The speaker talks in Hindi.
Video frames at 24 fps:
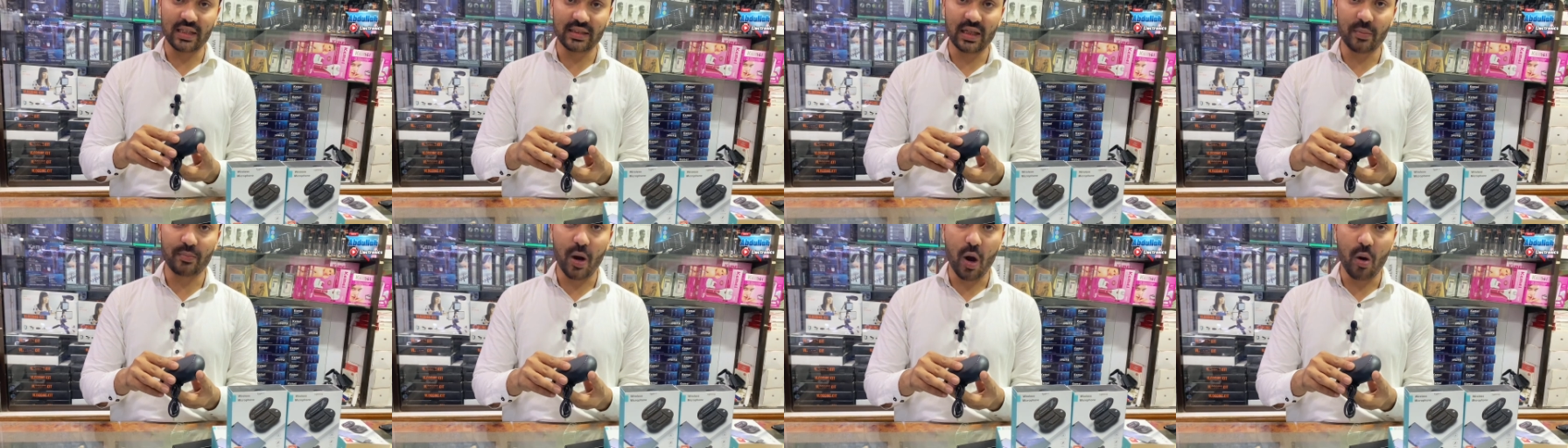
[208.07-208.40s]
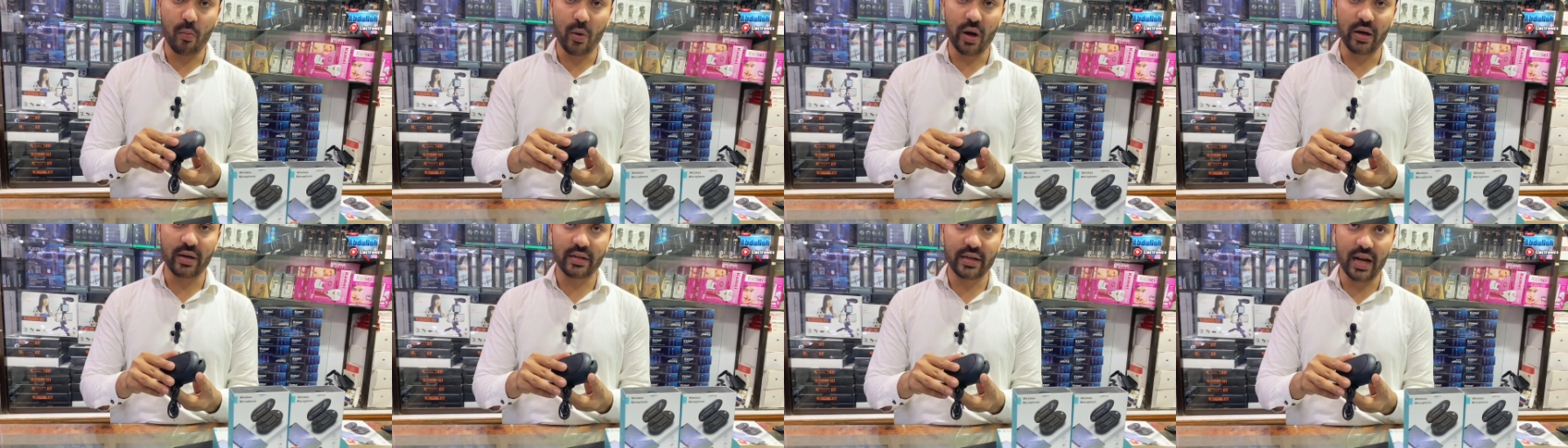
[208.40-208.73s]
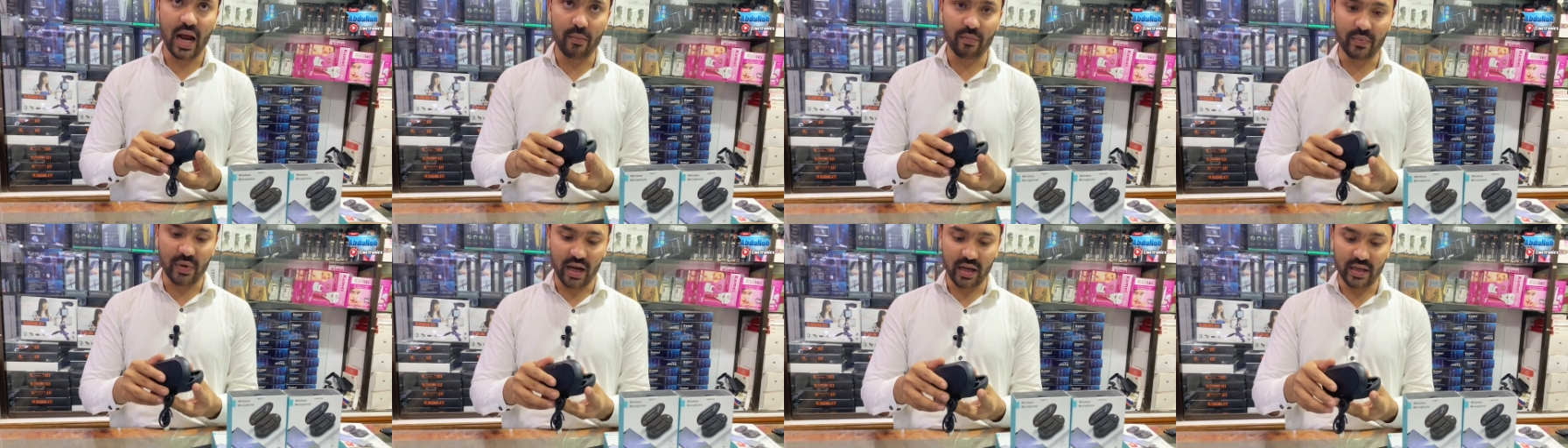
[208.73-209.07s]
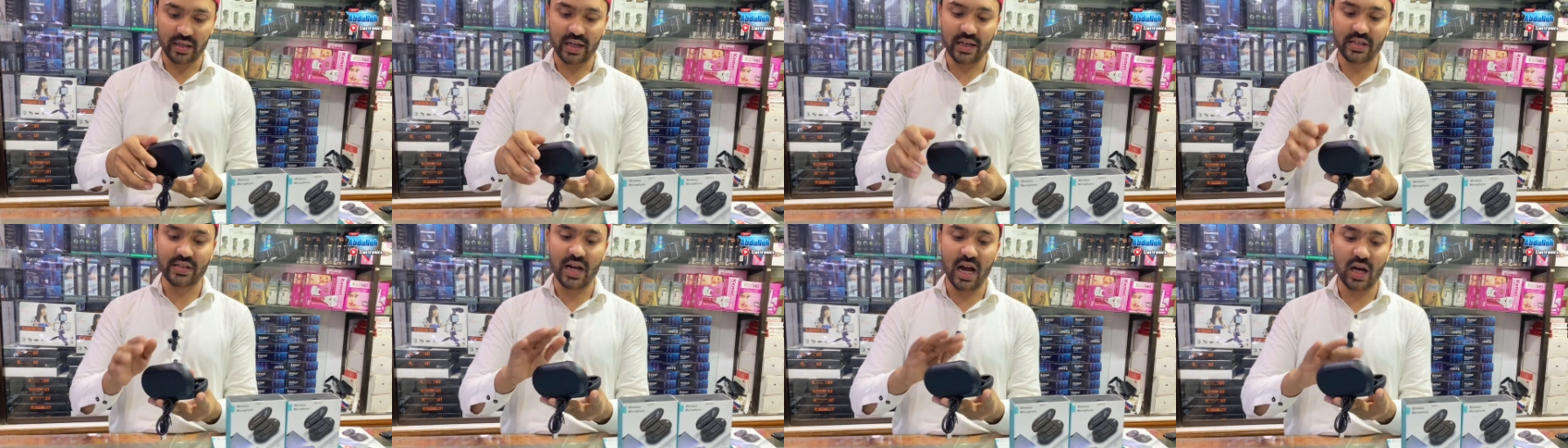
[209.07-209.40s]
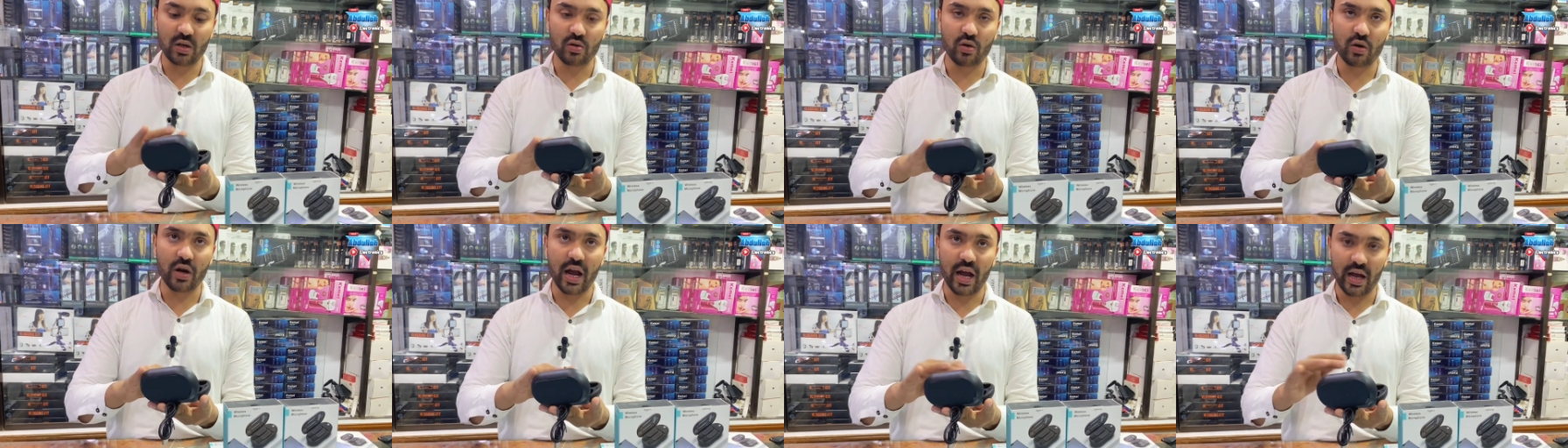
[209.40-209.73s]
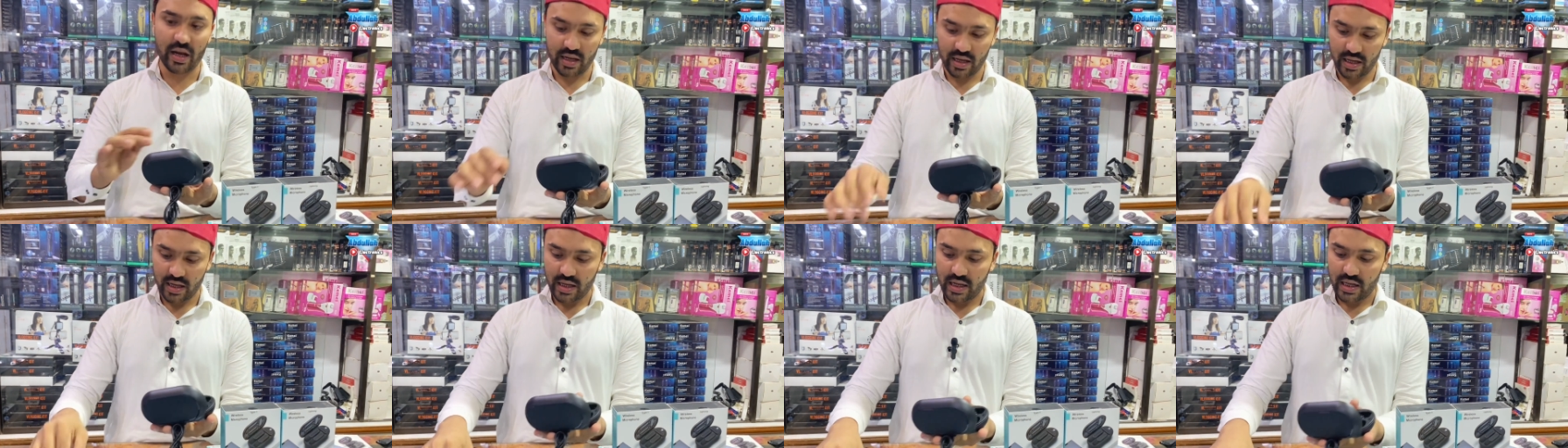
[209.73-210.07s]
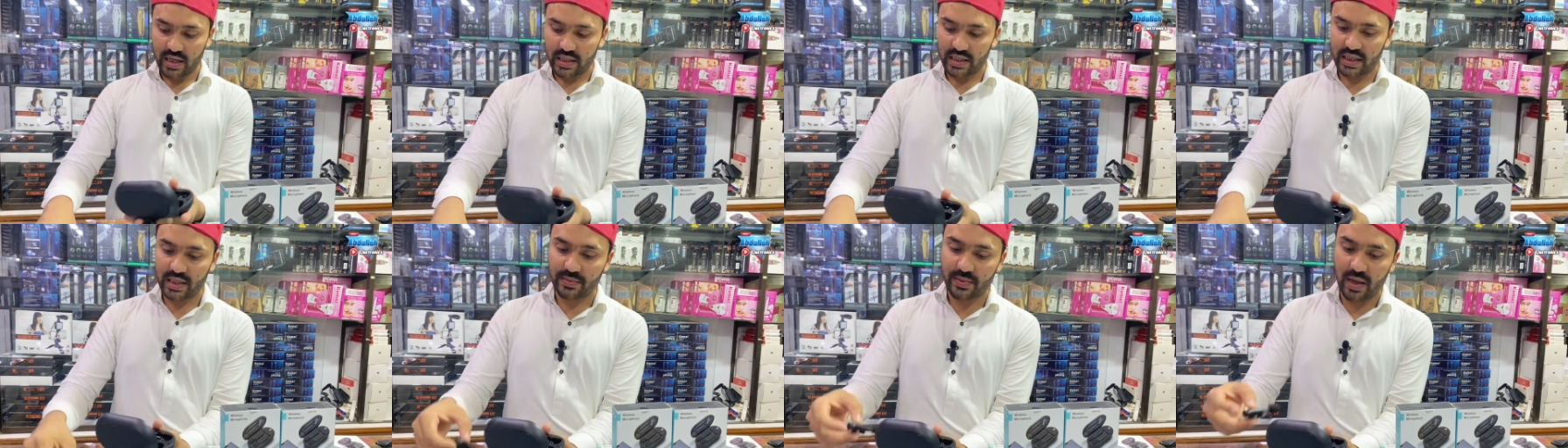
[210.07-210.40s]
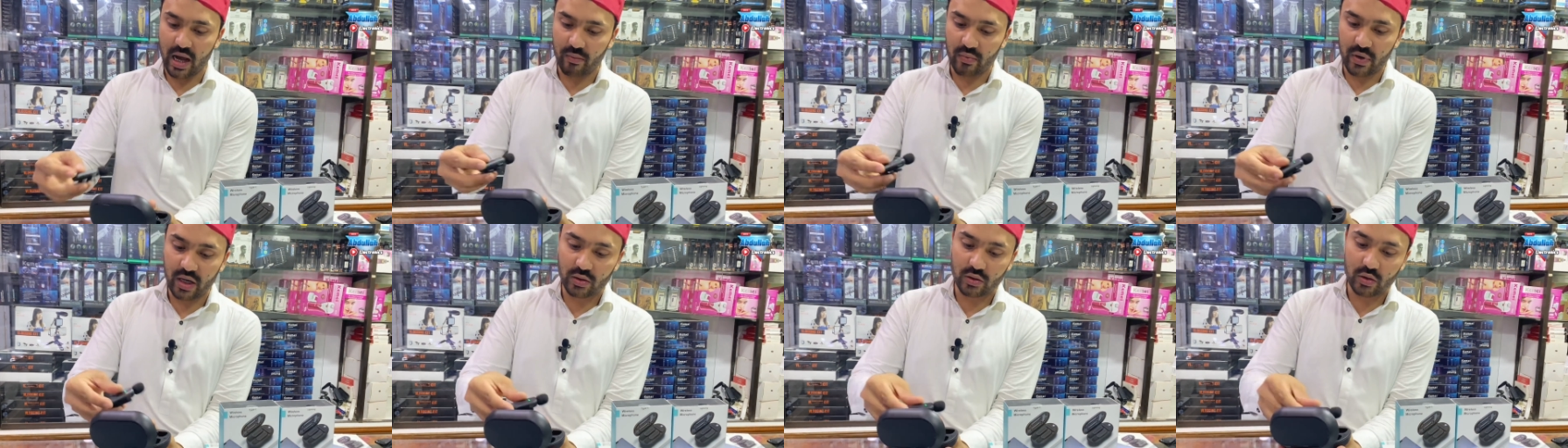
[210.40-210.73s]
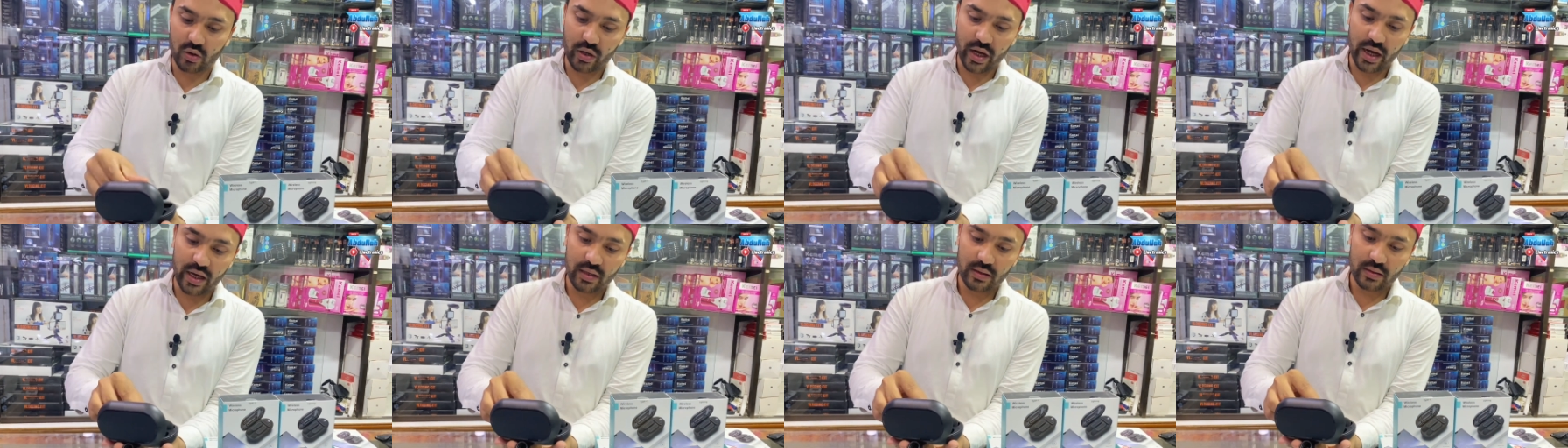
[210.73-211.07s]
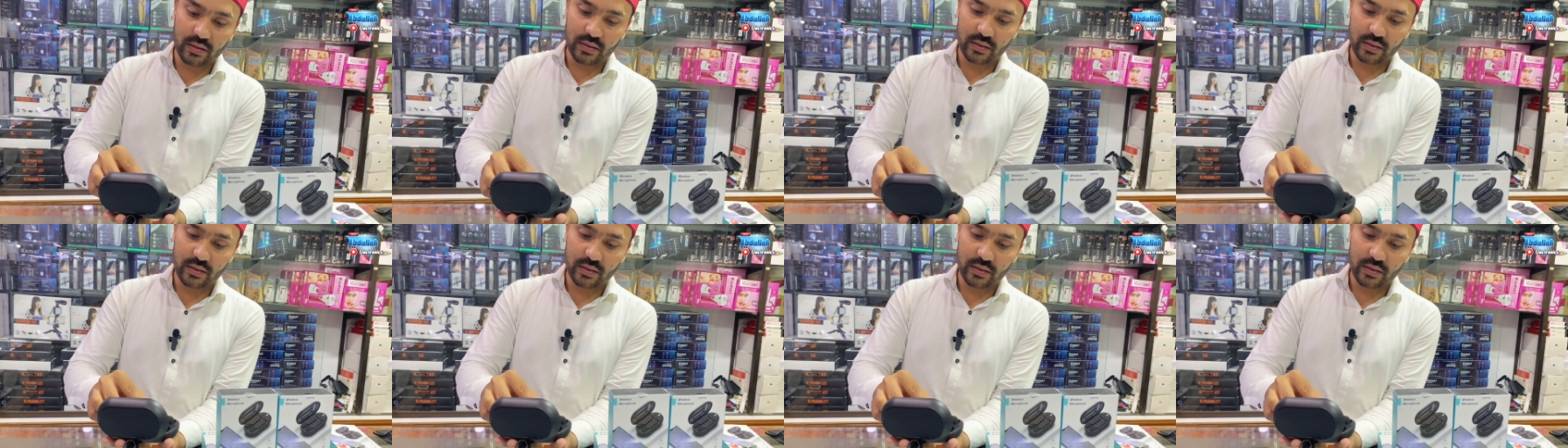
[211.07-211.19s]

करते पावर पॉइंट टाइप का ये चार्ज हो गया जिससे आप रख दोगे